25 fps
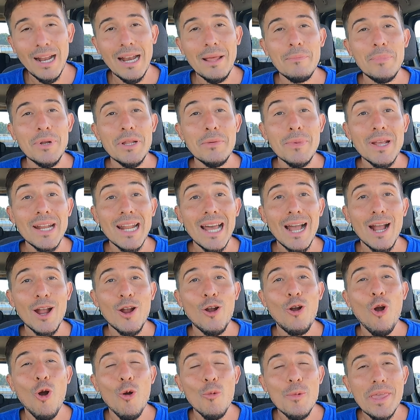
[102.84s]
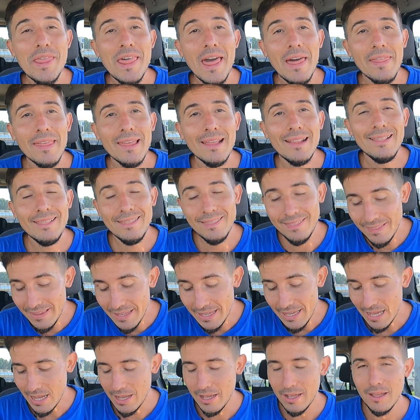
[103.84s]
Vale, primera comida del
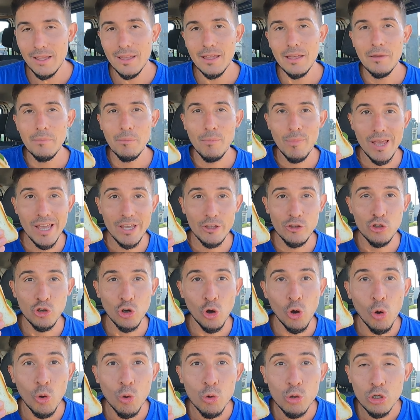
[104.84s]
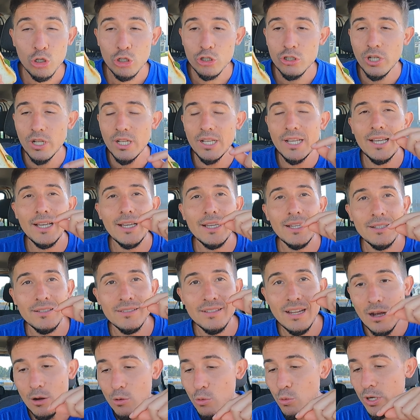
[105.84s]
día. Me he hecho unos eh,
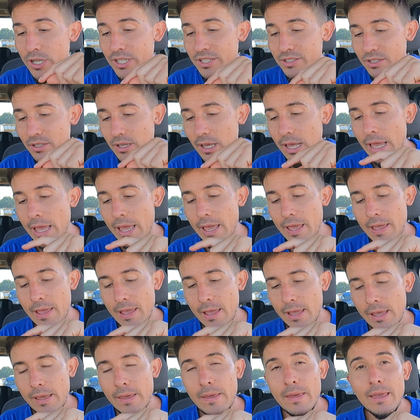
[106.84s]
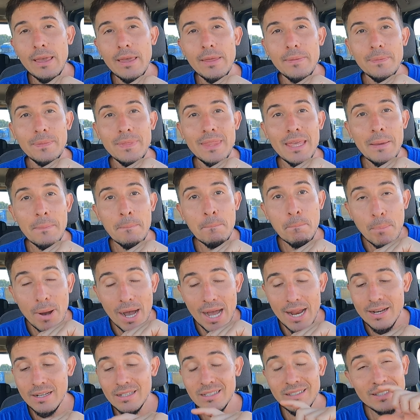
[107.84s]
sándwiches eh, de
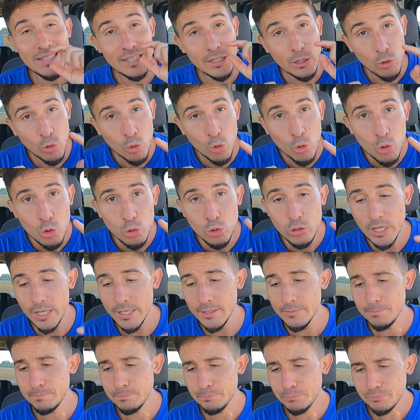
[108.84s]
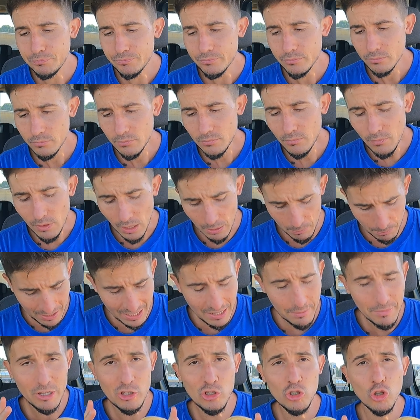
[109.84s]
pan sin gluten,
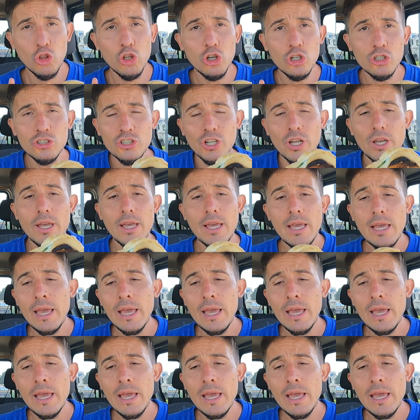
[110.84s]
¿vale? Me he hecho dos.